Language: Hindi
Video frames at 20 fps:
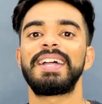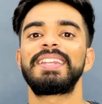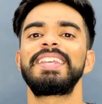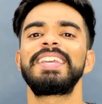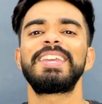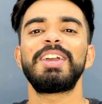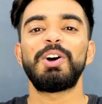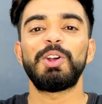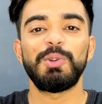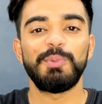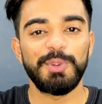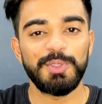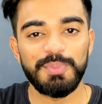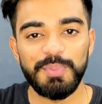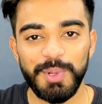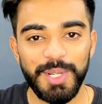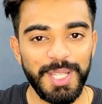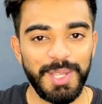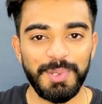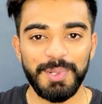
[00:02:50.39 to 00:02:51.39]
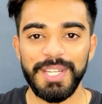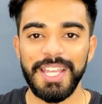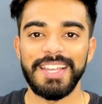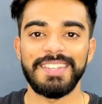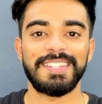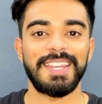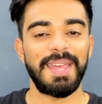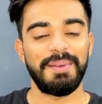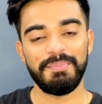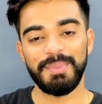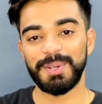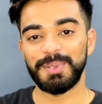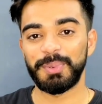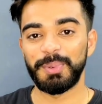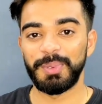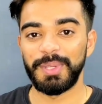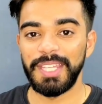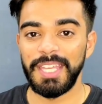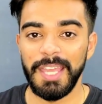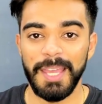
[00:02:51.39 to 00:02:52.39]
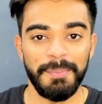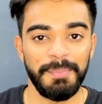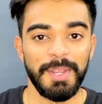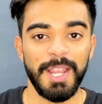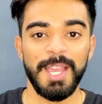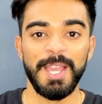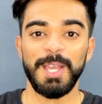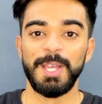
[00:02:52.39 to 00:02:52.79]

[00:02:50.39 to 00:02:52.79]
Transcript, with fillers: आधी क्या ऑलमोस्ट पूरी दुनिया इस टाइम पर सोती है